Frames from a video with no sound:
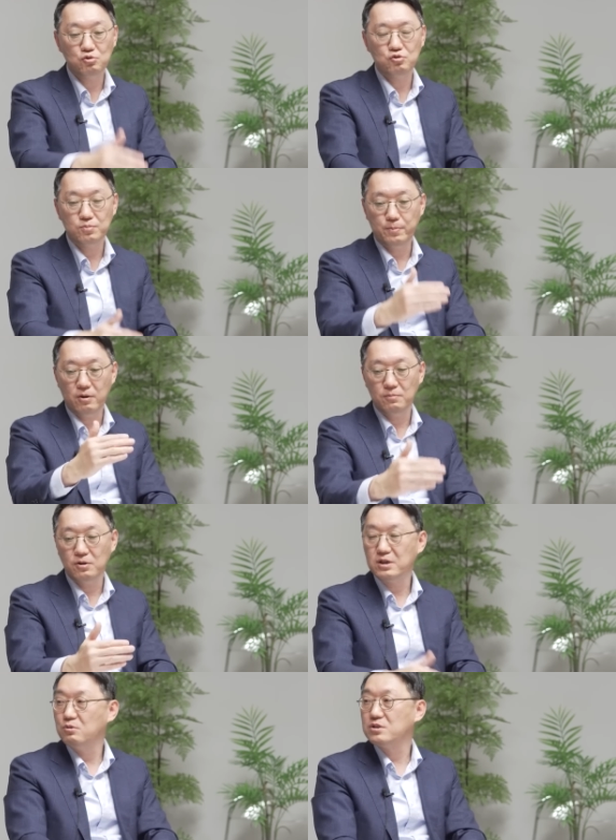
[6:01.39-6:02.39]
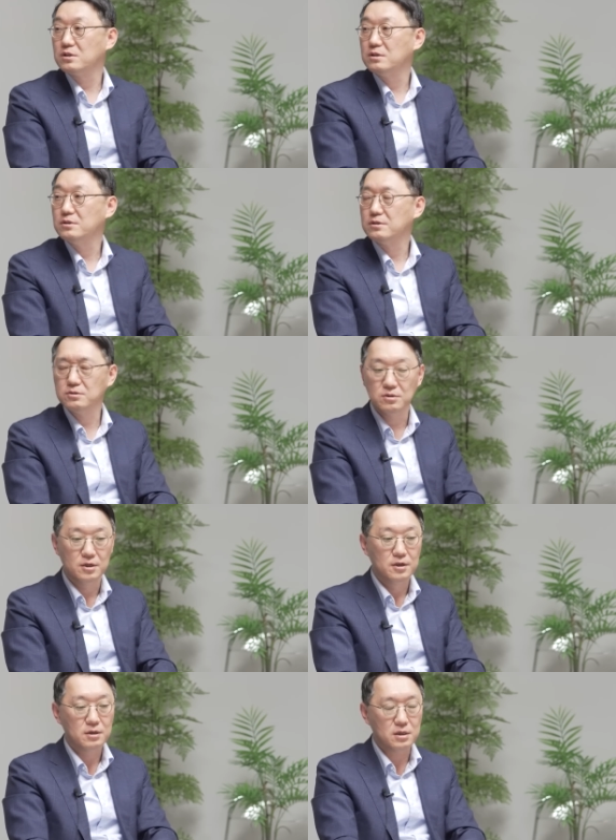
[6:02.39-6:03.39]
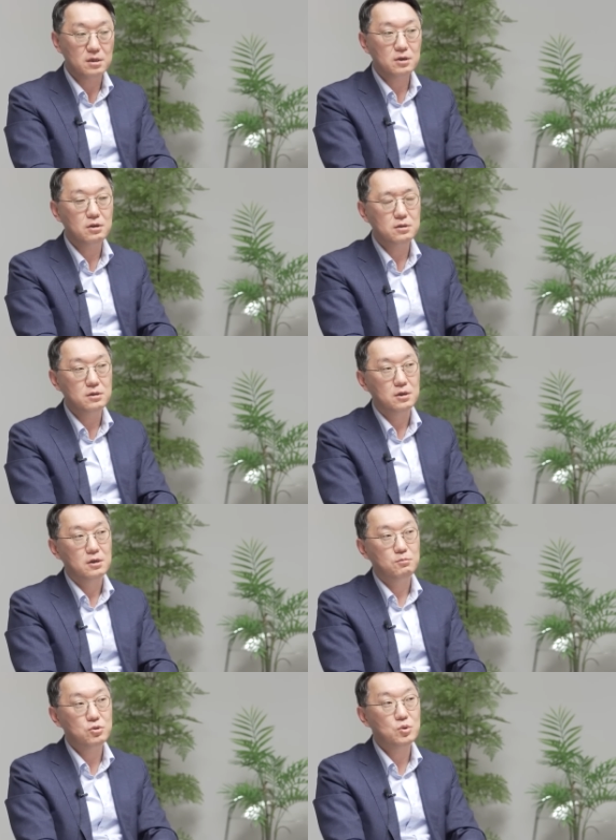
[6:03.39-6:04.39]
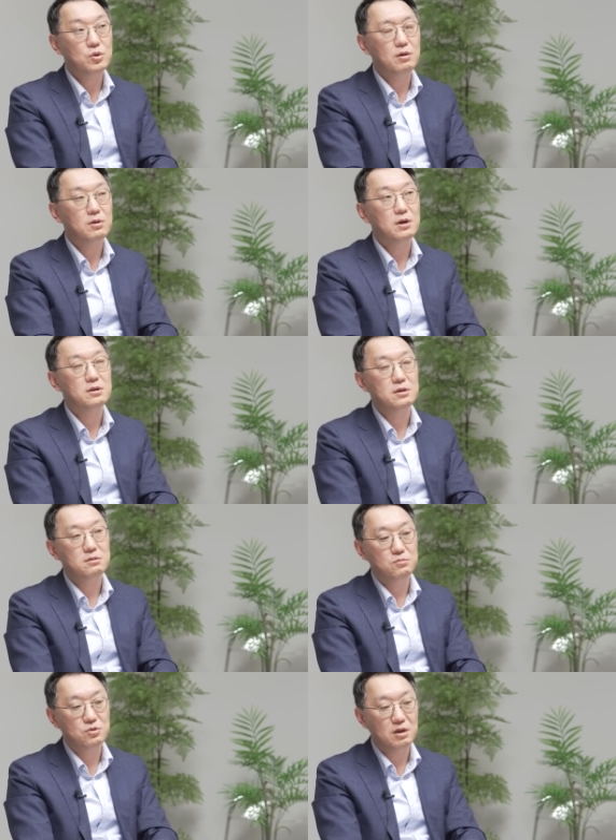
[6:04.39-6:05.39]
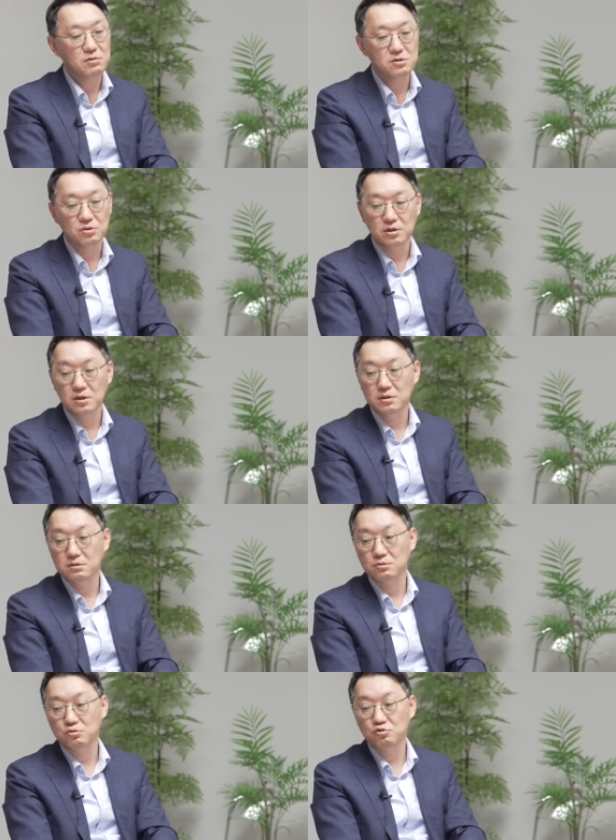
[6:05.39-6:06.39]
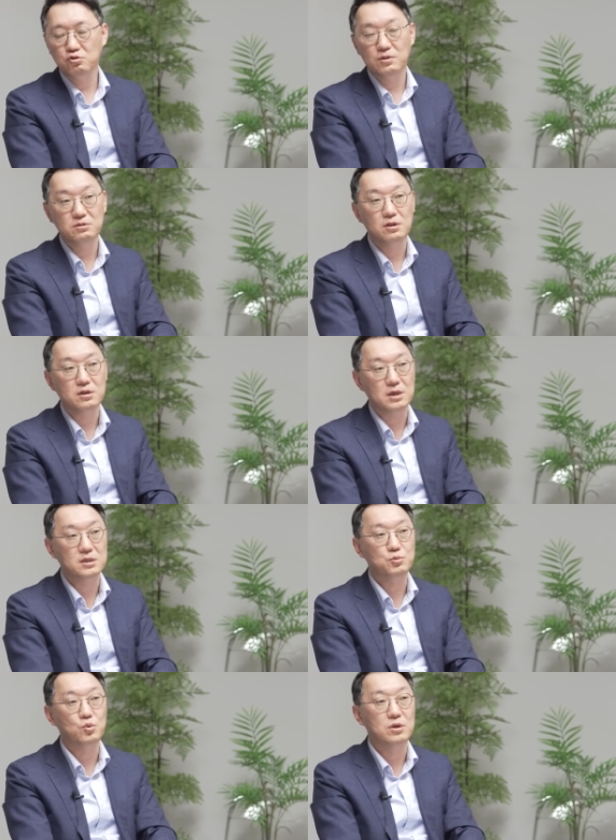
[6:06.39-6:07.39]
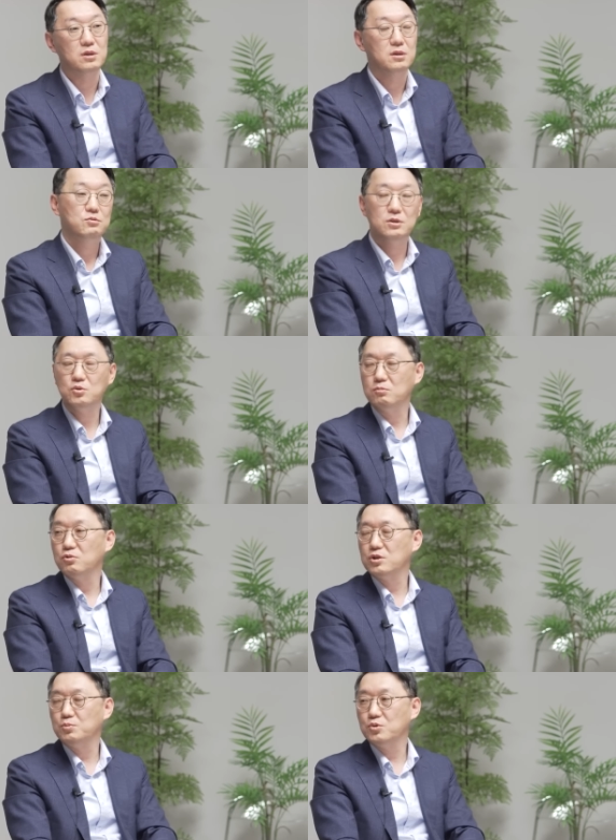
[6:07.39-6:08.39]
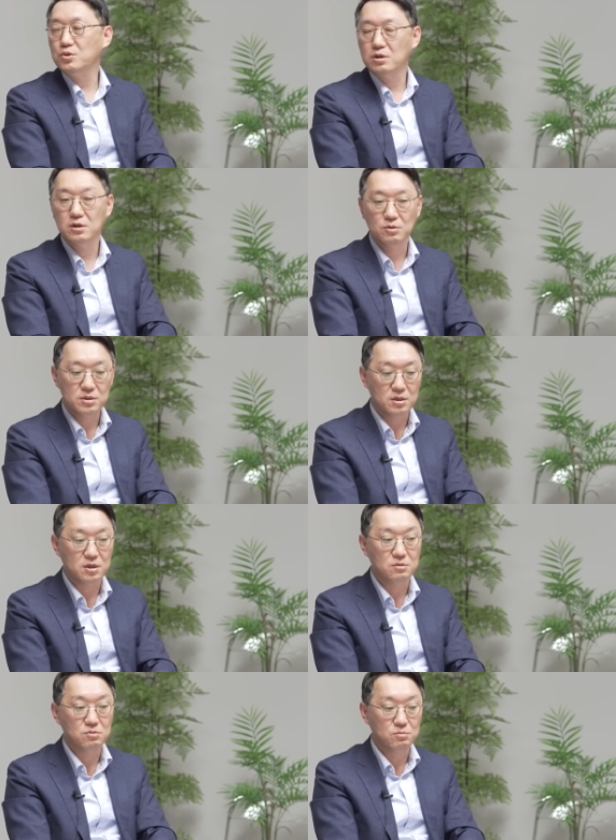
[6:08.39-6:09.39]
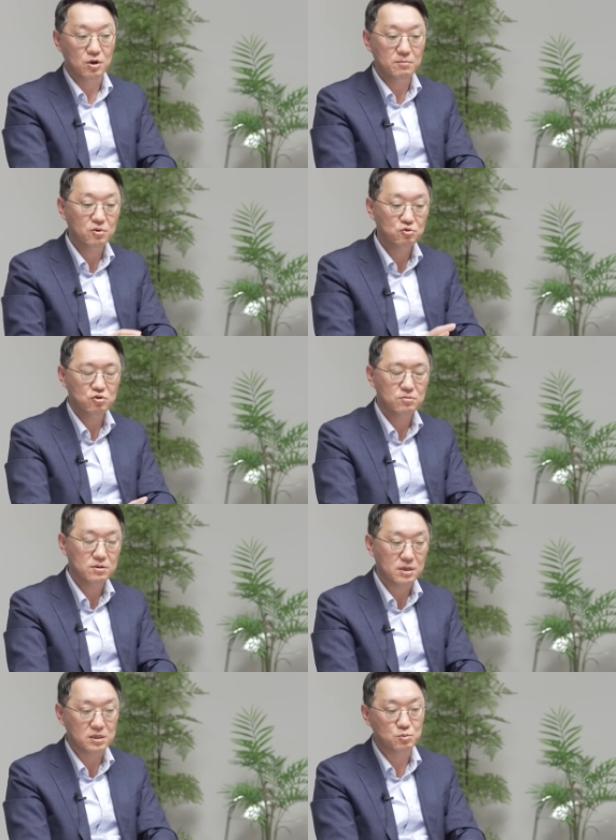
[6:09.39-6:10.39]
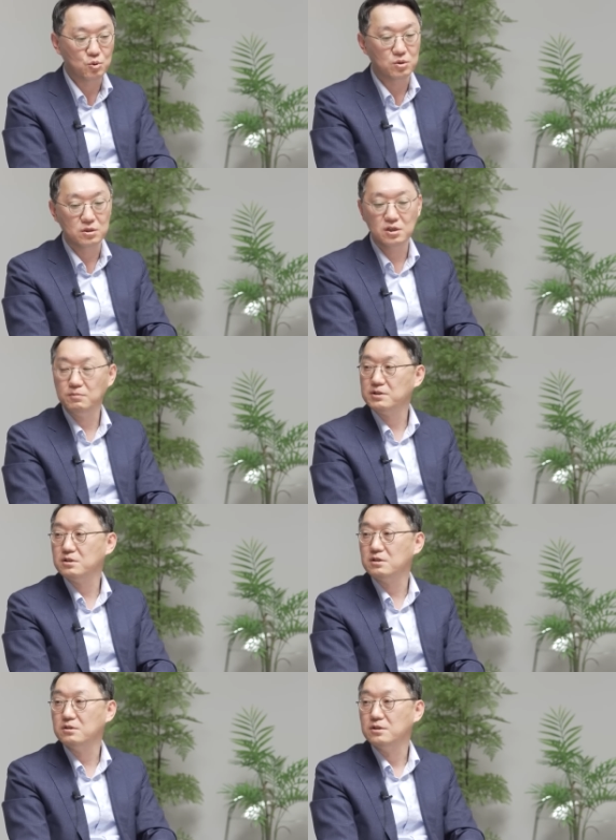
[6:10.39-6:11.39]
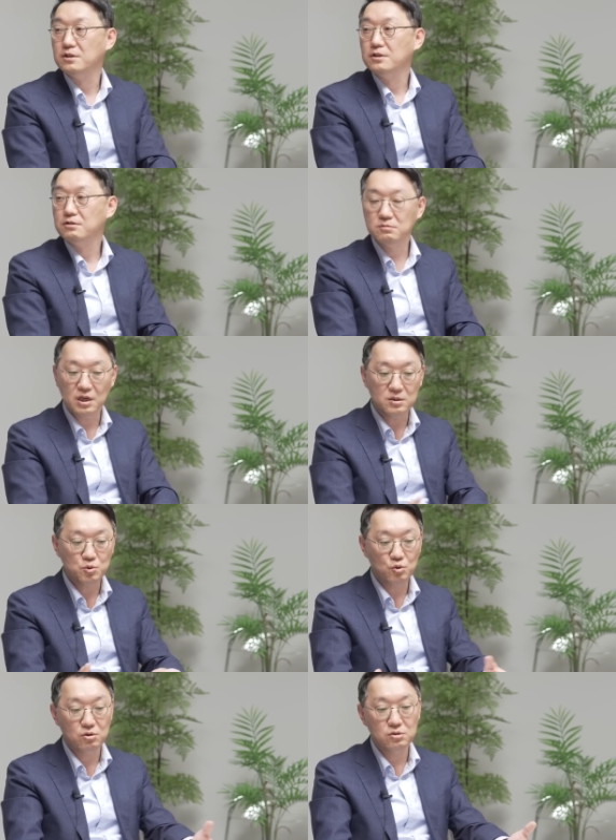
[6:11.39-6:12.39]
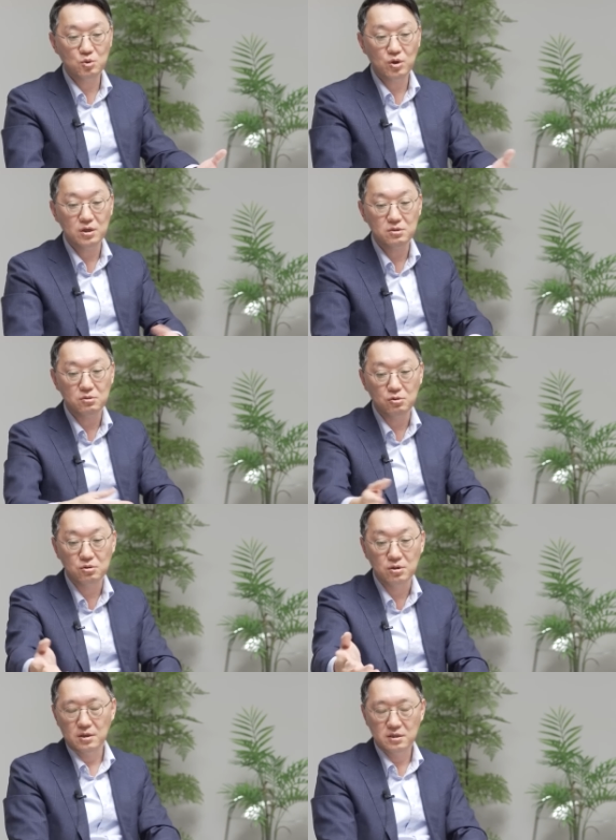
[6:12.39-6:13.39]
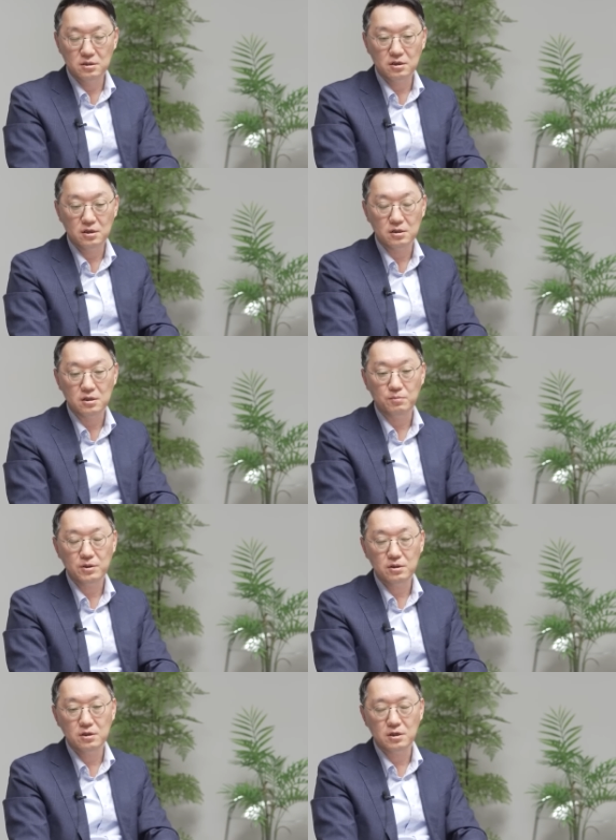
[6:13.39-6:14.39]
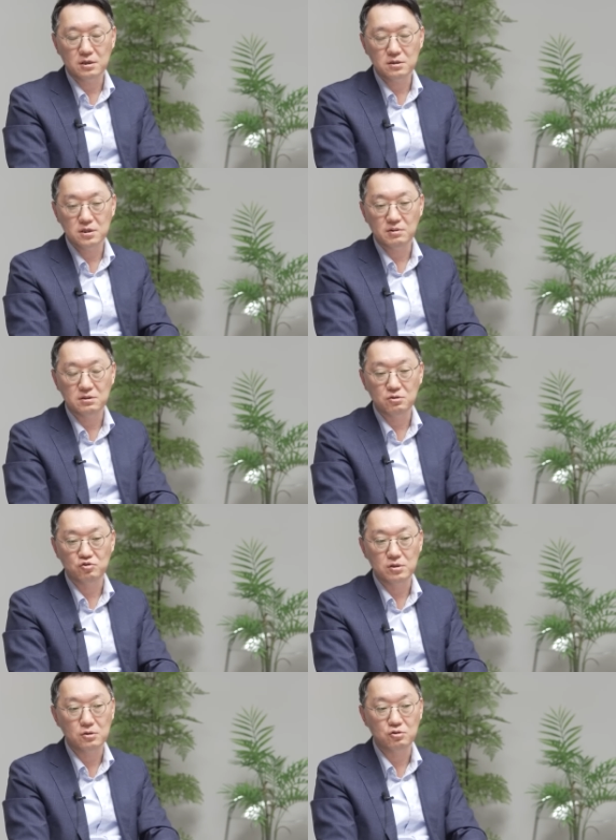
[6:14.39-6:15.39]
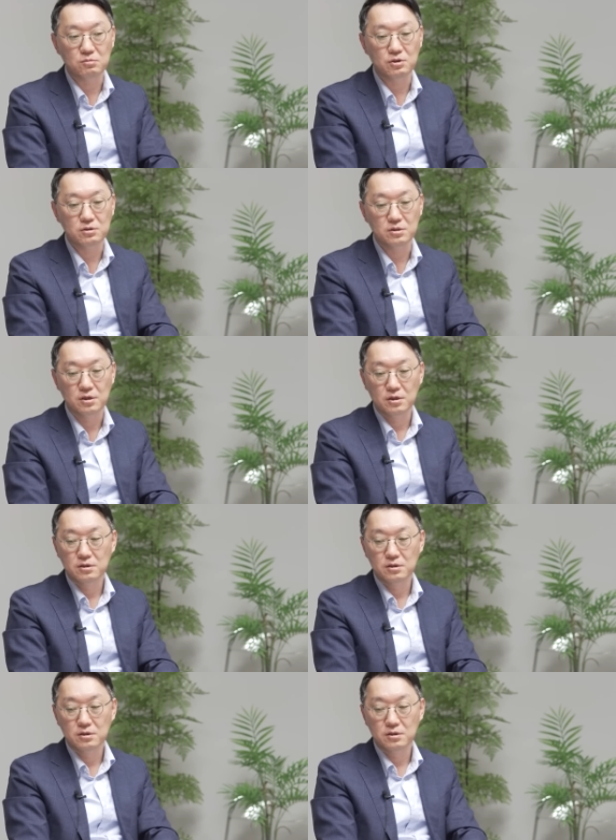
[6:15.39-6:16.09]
또 수주 뻥뻥 나오잖아요. 네. 그래서 가깝게는 포스코 케미칼이 뭐 3일 전에 수주받으니까 40조 원. 시총 뭐 10조 대 회사가 뭐 한 번 수주받은 40조 원 이렇게 받잖아요. 네네. 네. 그럼 40조 원을 소화해서 그거 SDI한테 배터리 양극재 만들어 주려고 그러면은 네